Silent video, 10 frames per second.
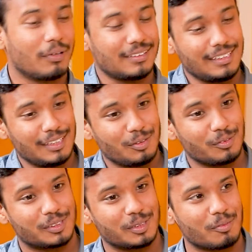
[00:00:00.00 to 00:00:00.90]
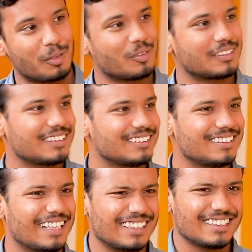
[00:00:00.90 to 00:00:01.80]
பதினெட்டு வருஷமாக ஒன்று
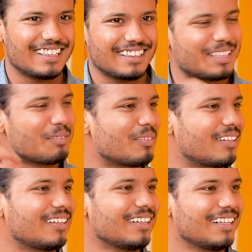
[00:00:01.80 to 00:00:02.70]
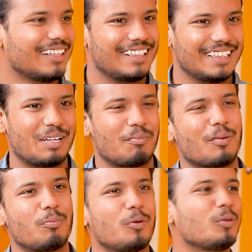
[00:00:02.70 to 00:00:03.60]
செஞ்சுட்டு அதுலேருந்து நம்ம
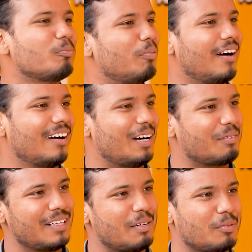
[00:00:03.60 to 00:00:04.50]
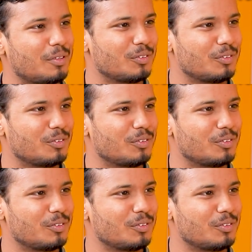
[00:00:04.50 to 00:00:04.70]
இதுக்கப்புறம் போதும்பா அப்படின்னு எப்போ